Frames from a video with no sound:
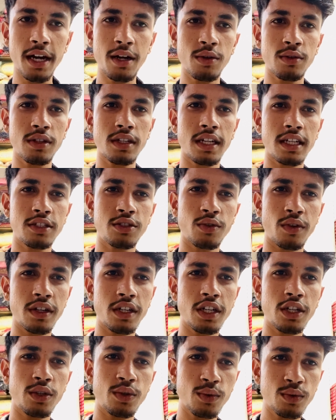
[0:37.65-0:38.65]
हाइट होती है गाइज
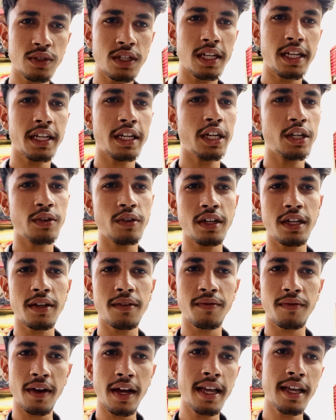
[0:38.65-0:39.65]
ट्वेंटी टू से लेकर
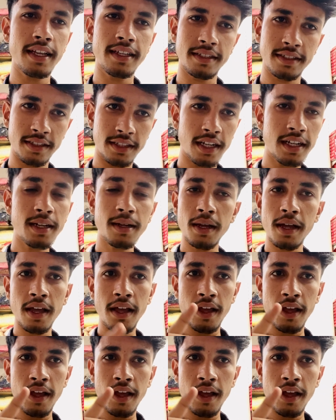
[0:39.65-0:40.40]
ट्वेंटी फाइव इंच तक